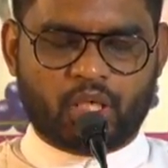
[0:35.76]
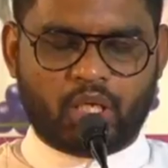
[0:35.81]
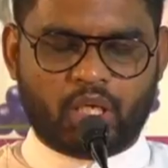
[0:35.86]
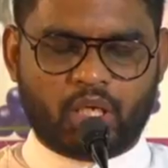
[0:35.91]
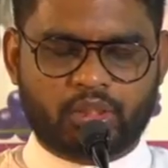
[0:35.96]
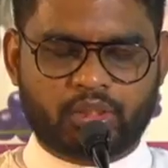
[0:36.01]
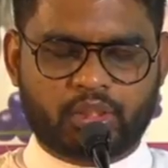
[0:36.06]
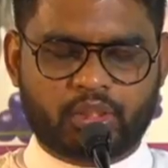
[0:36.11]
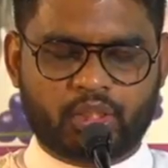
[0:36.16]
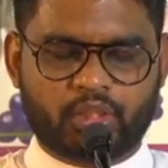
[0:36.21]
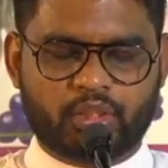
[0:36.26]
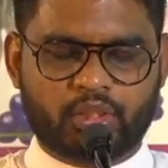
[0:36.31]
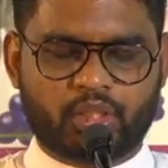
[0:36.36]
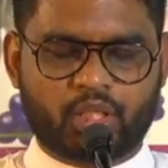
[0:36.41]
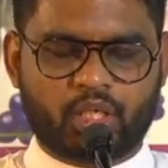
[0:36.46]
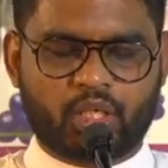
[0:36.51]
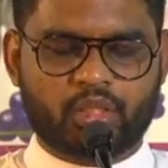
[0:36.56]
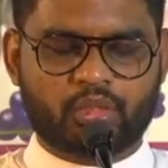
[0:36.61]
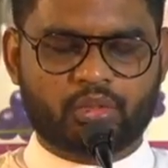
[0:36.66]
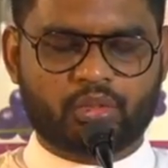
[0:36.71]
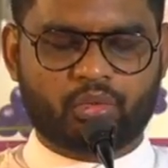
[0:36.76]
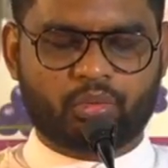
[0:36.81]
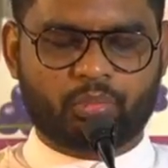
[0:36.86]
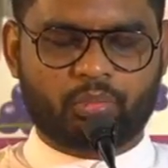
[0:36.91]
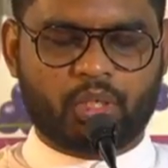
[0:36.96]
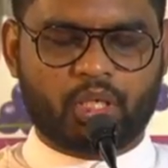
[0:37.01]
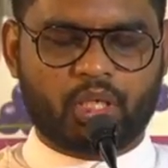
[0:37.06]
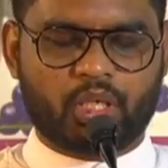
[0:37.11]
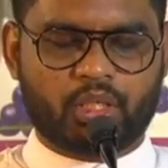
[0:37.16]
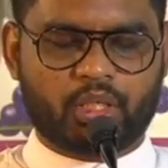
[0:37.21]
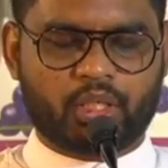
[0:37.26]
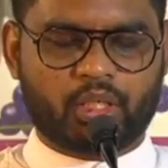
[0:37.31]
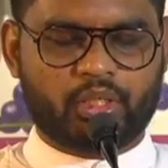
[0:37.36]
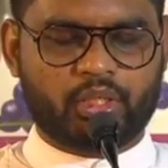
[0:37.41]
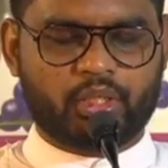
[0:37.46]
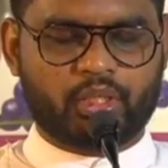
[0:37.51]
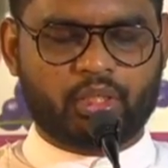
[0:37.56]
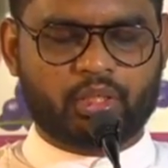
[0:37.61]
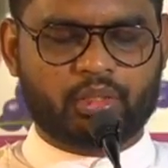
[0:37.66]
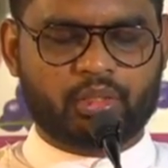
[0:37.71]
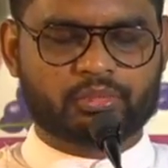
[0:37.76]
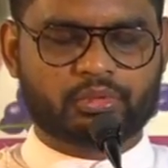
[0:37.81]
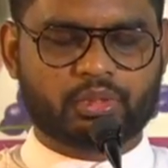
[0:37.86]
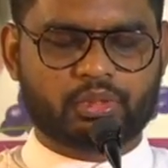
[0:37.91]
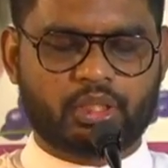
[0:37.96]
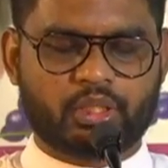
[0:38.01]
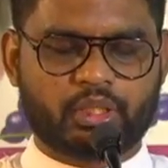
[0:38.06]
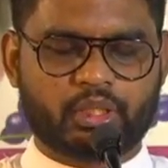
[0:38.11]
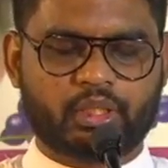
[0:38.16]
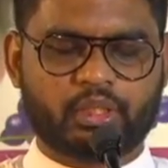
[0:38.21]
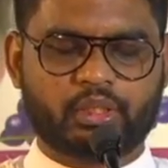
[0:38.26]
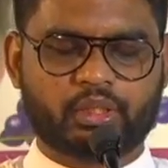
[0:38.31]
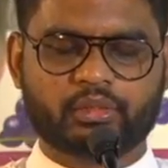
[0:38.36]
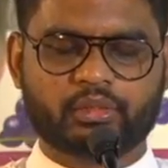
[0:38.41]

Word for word: అత్యంత కృపా కనికరము కలిగి